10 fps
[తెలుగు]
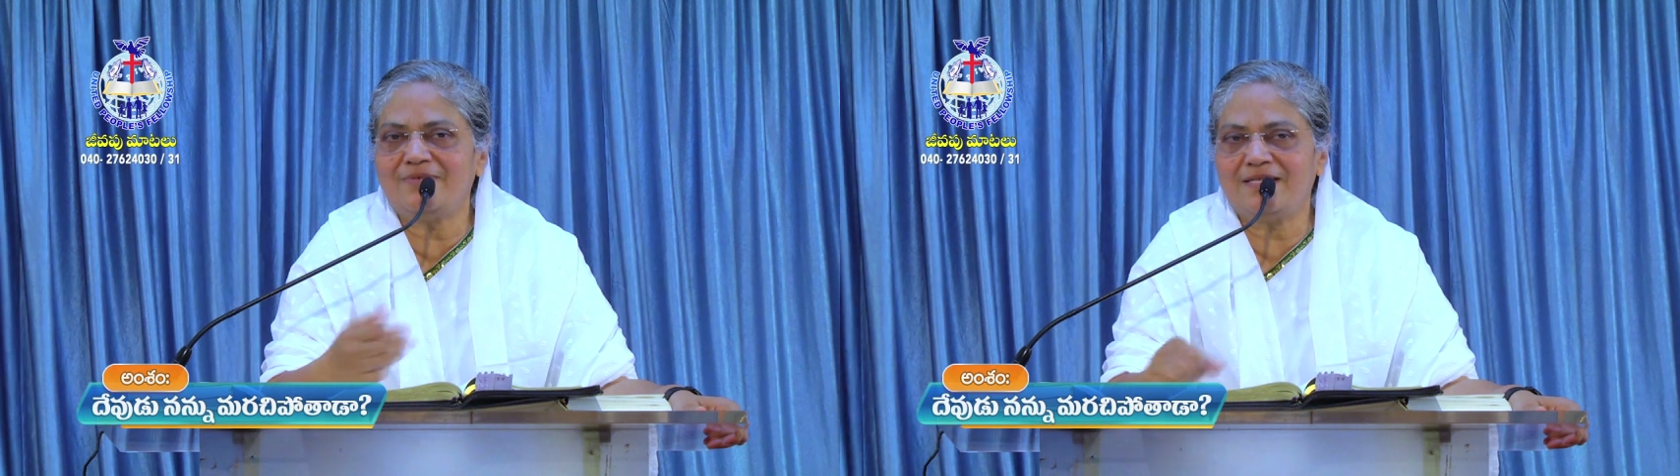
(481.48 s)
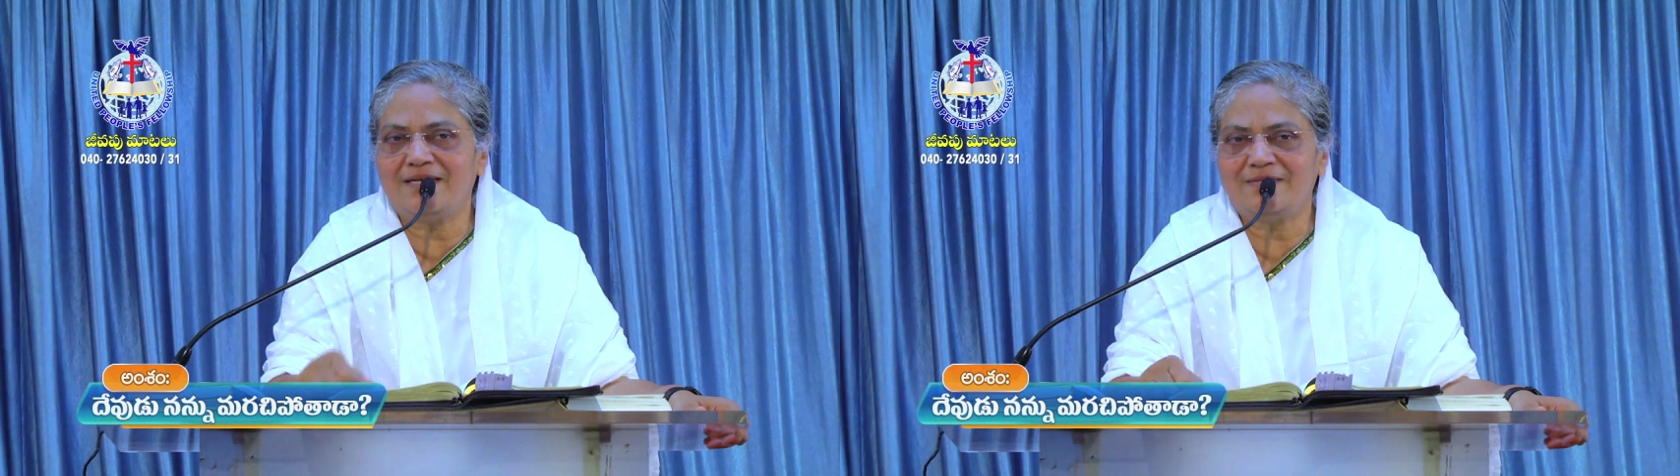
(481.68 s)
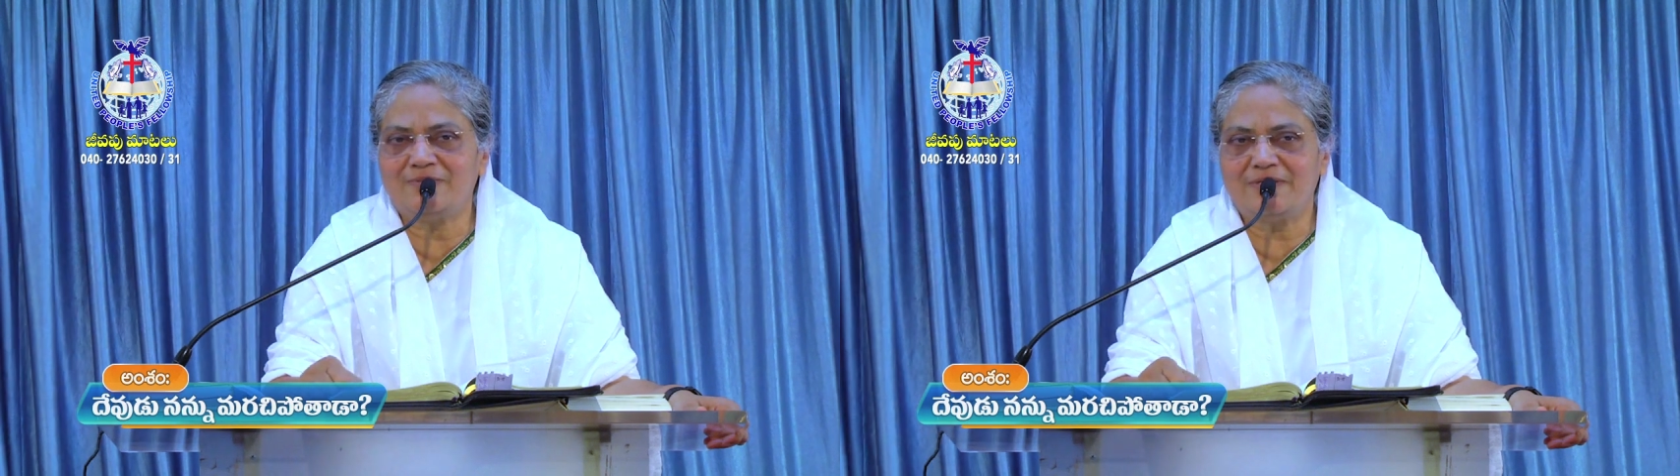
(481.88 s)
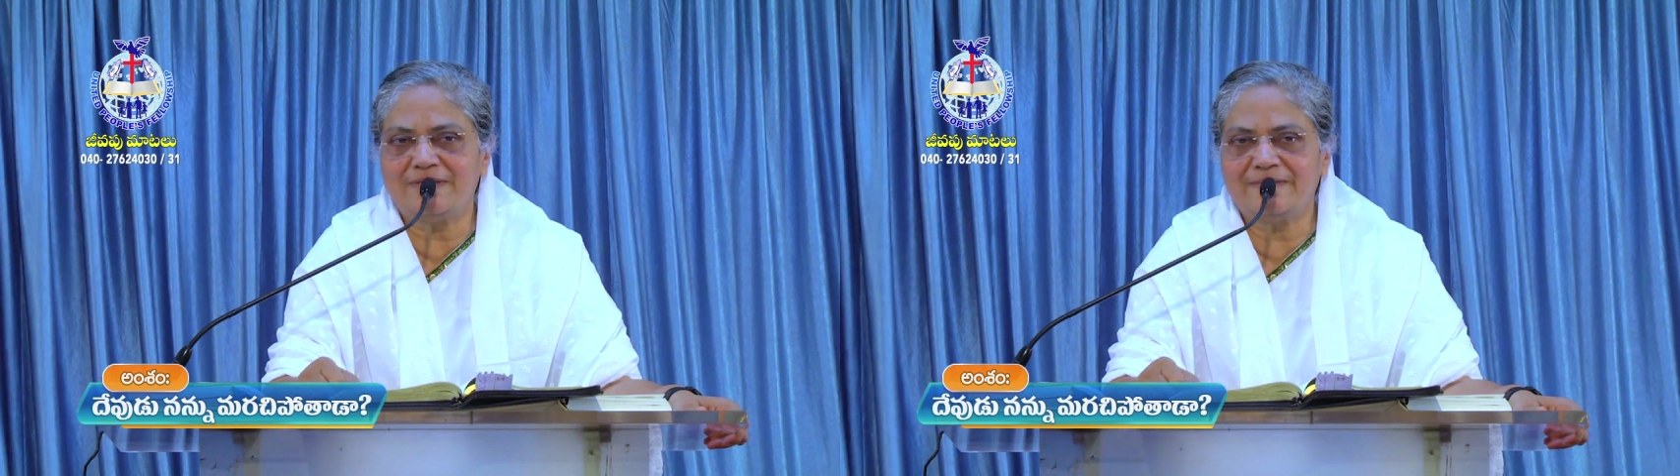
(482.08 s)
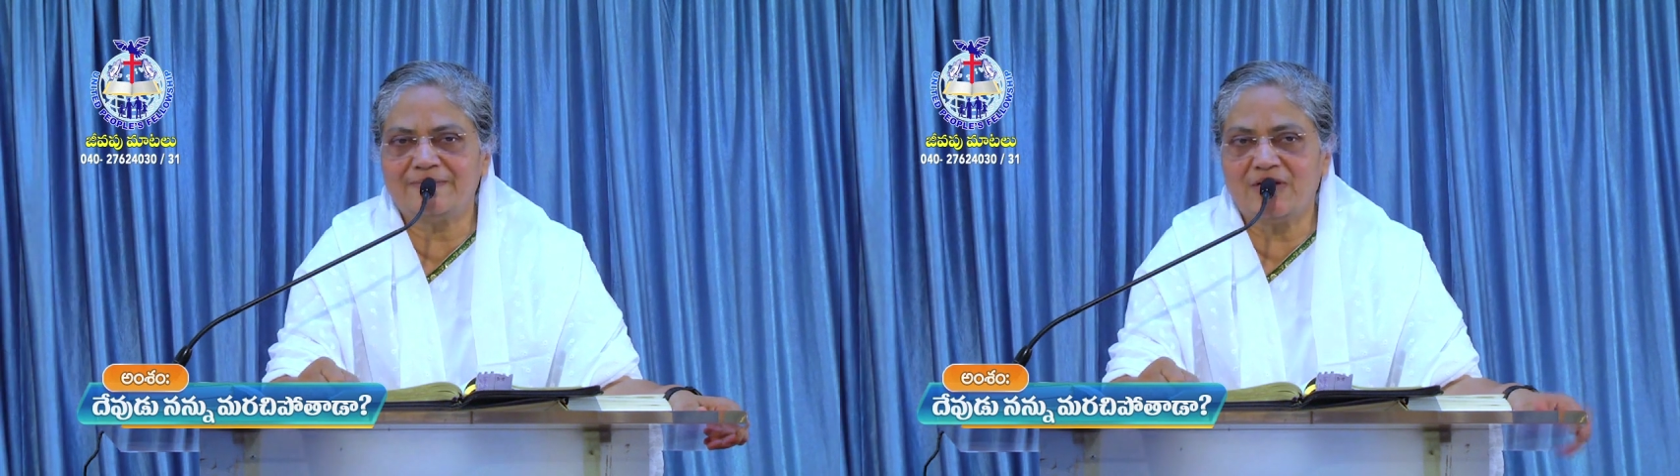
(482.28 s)
విధానం
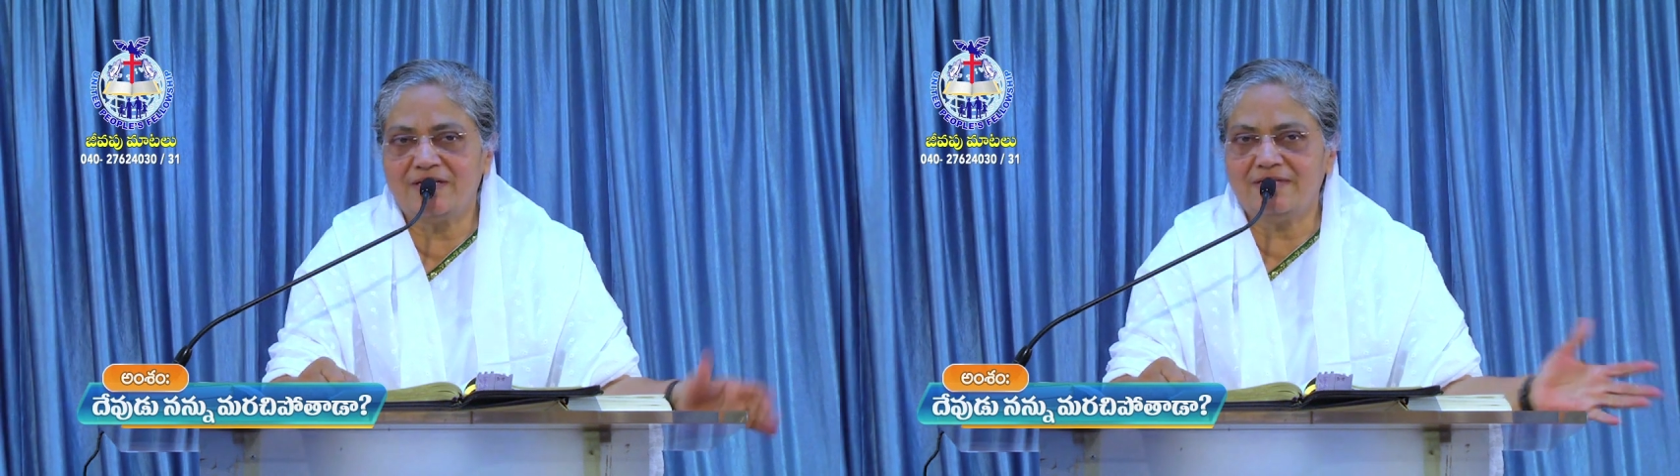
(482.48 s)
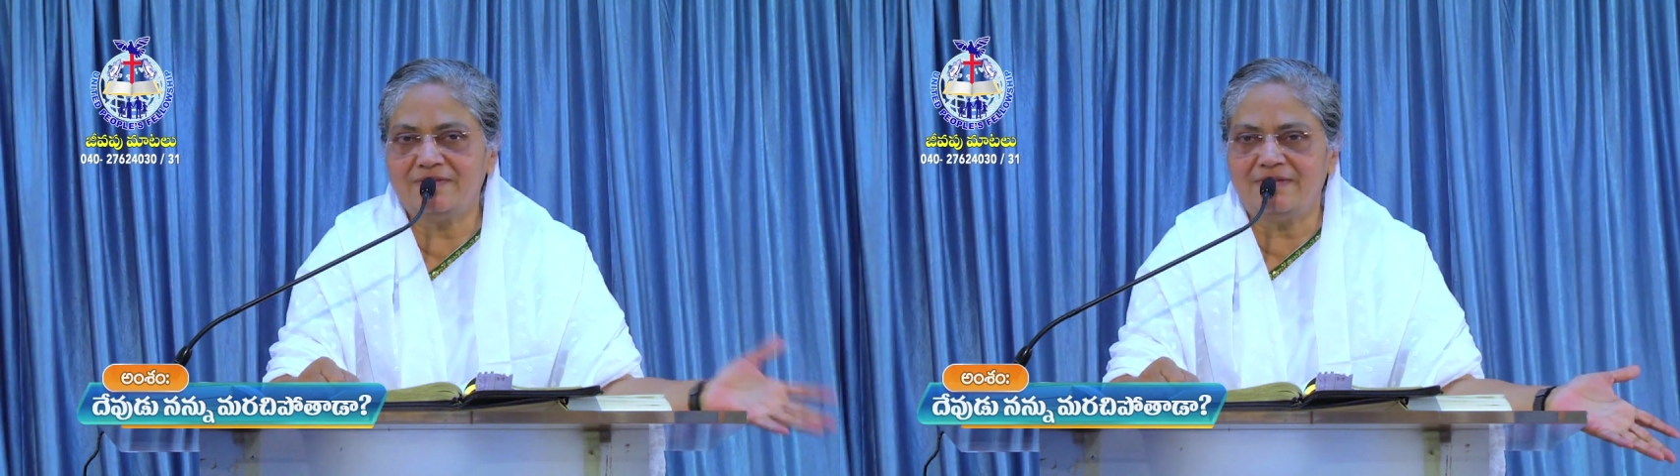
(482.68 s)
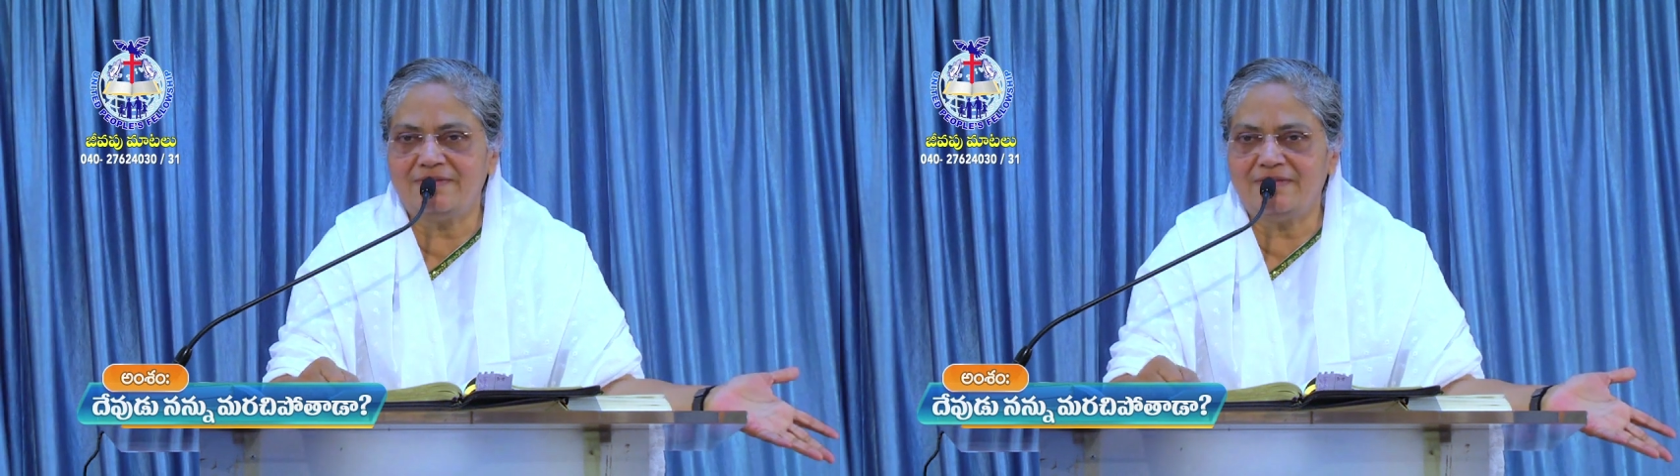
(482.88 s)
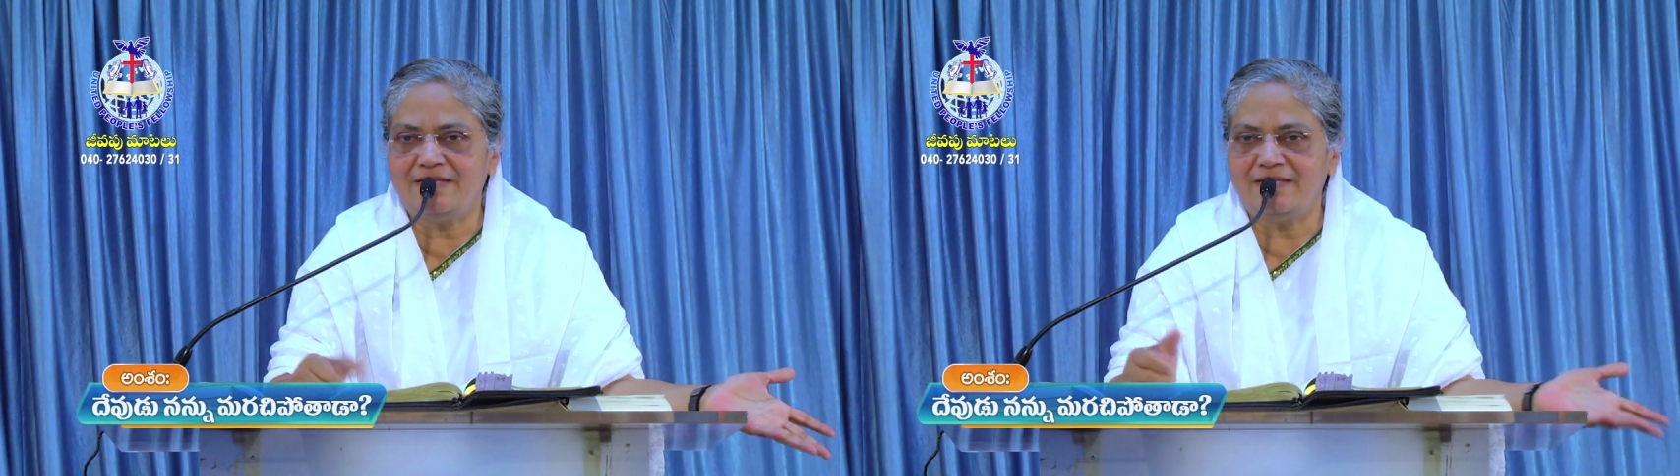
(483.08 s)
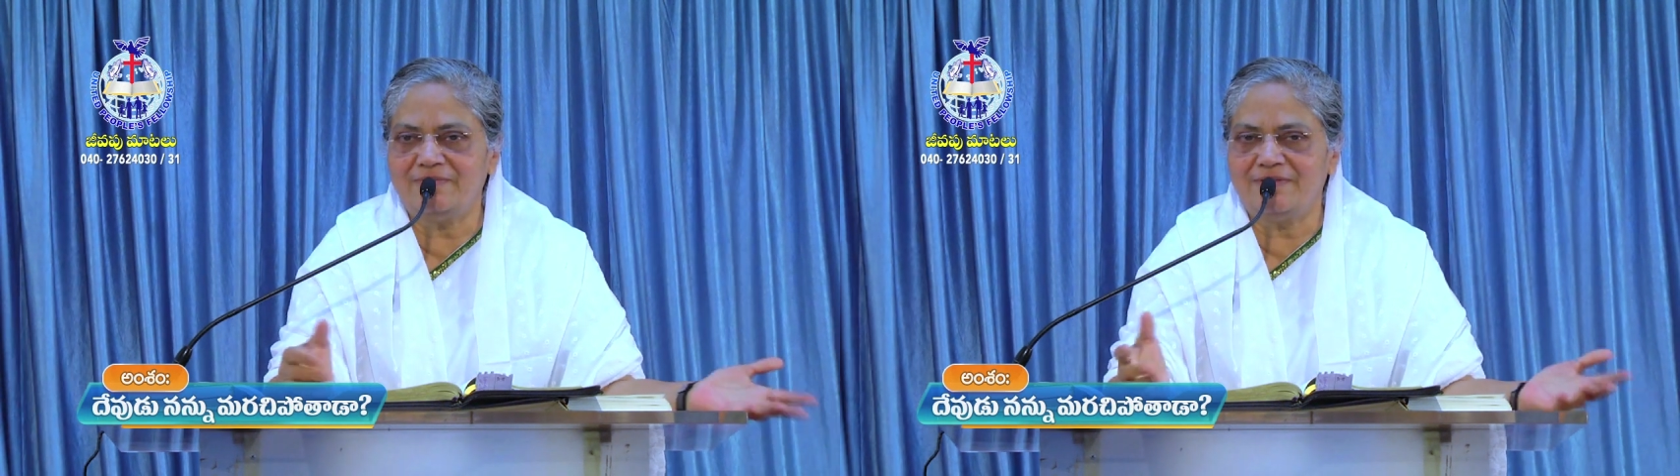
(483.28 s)
ఉంటుంది ఆయన అంటున్నాడు
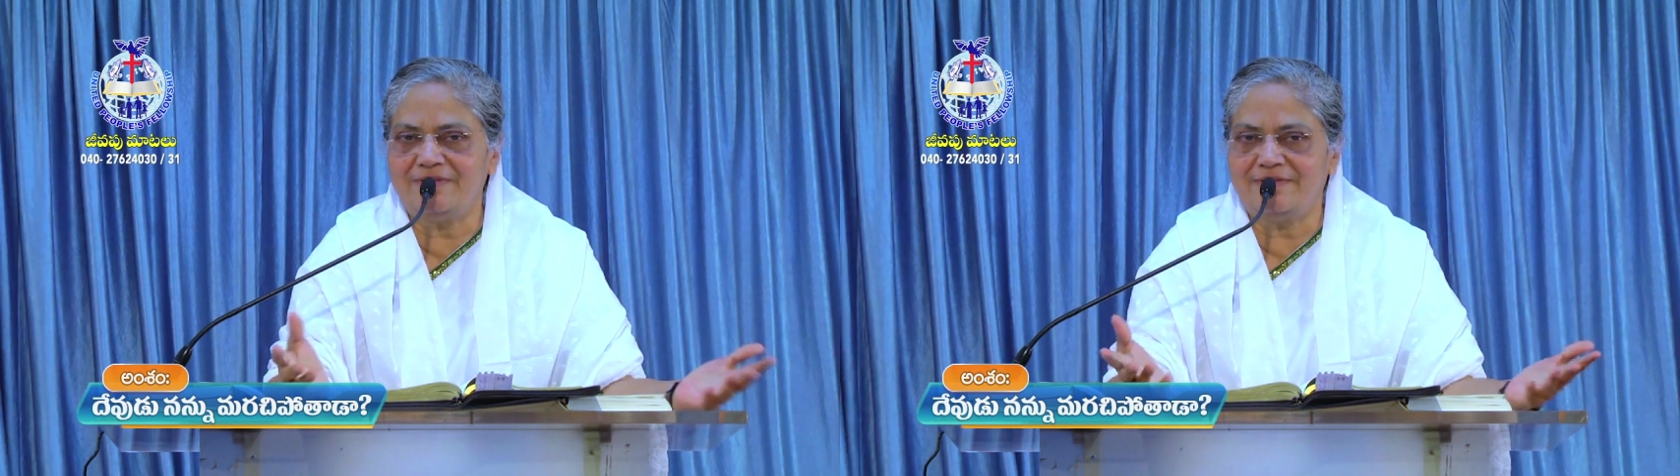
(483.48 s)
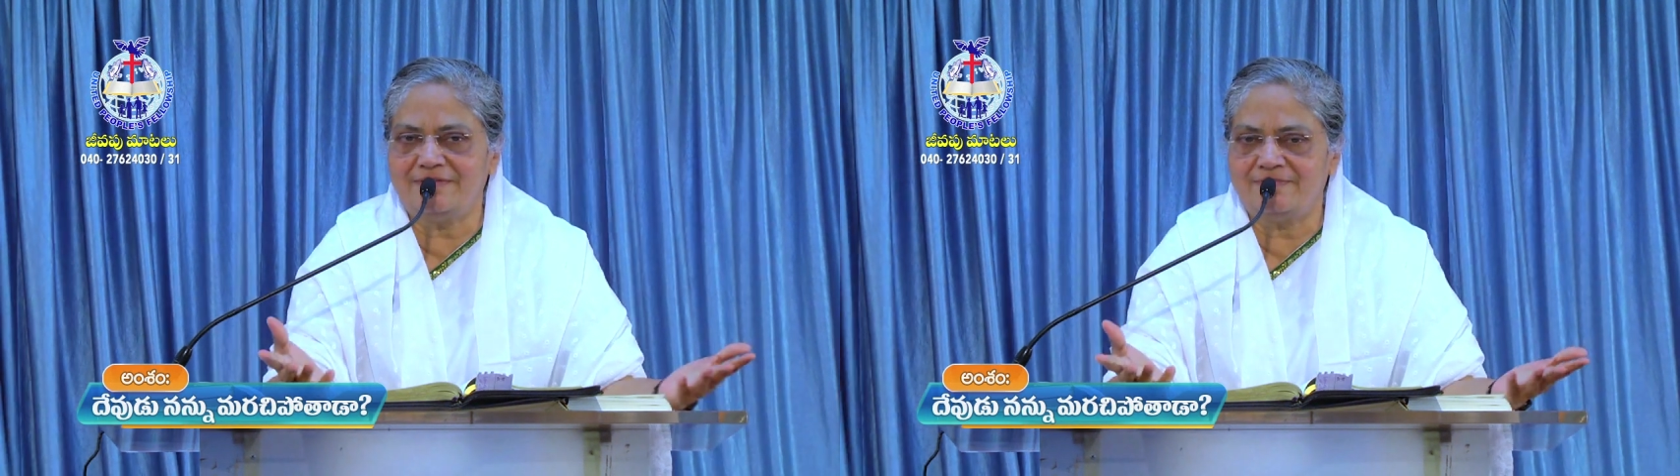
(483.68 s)
నేనేమైనా